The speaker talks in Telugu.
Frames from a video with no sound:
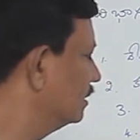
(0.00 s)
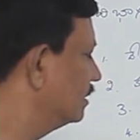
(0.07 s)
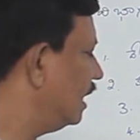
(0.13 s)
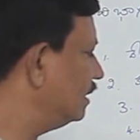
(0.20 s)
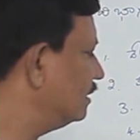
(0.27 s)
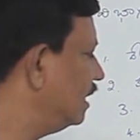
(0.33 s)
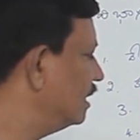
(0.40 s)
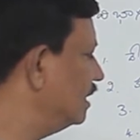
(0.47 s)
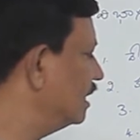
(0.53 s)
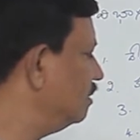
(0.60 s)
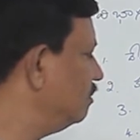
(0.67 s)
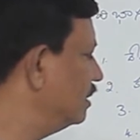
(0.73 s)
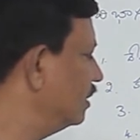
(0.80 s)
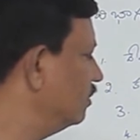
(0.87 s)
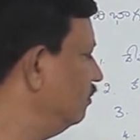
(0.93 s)

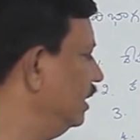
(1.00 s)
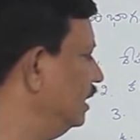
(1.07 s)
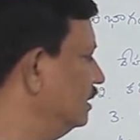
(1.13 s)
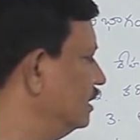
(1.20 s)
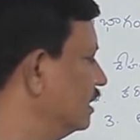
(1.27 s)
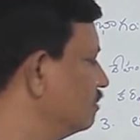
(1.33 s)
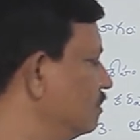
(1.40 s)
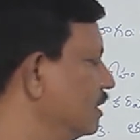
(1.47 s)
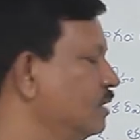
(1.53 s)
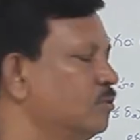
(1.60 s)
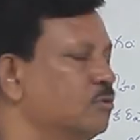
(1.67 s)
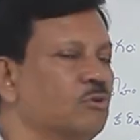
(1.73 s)
సాధారణంగా మనకు వెలిజర్ మరియు